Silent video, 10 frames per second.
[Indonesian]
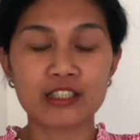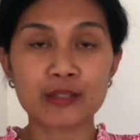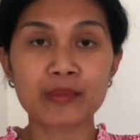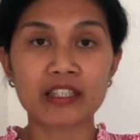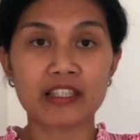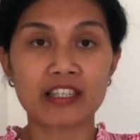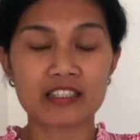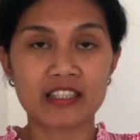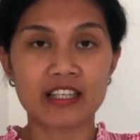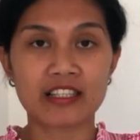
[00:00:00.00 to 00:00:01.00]
Tanpa kita
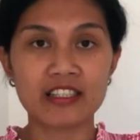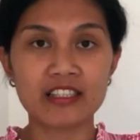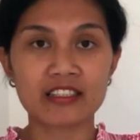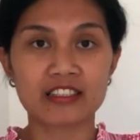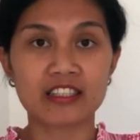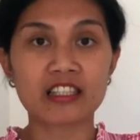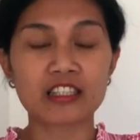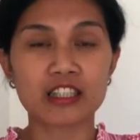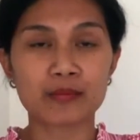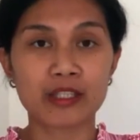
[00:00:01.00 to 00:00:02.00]
sadari, ketika
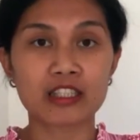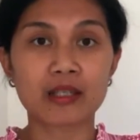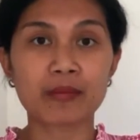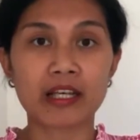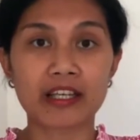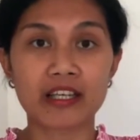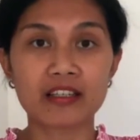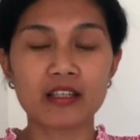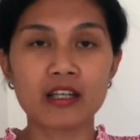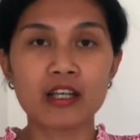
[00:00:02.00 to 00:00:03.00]
kita menatap layar,
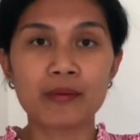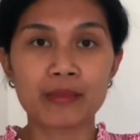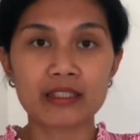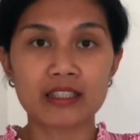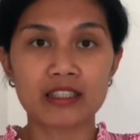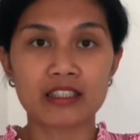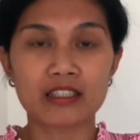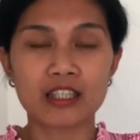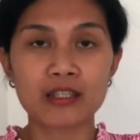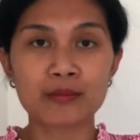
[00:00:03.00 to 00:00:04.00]
mata
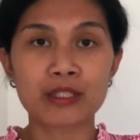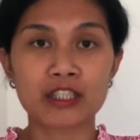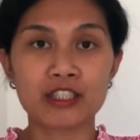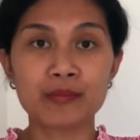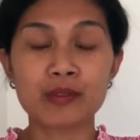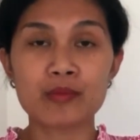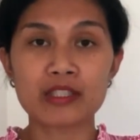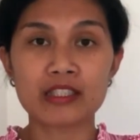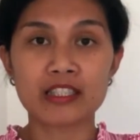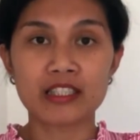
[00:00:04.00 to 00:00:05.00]
kita berkedip lebih
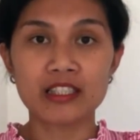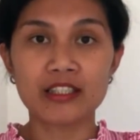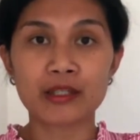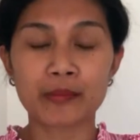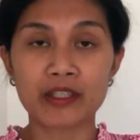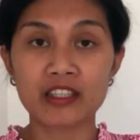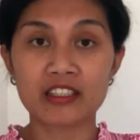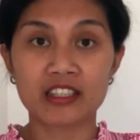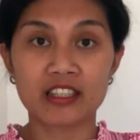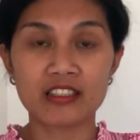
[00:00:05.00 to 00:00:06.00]
sedikit daripada
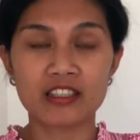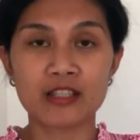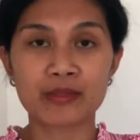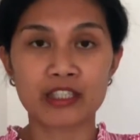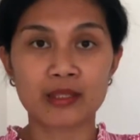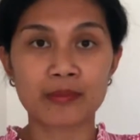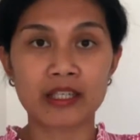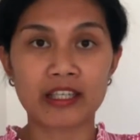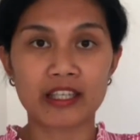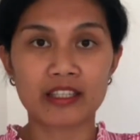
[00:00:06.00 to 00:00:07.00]
ketika tidak menatap
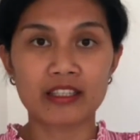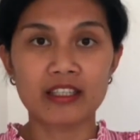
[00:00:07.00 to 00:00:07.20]
layar.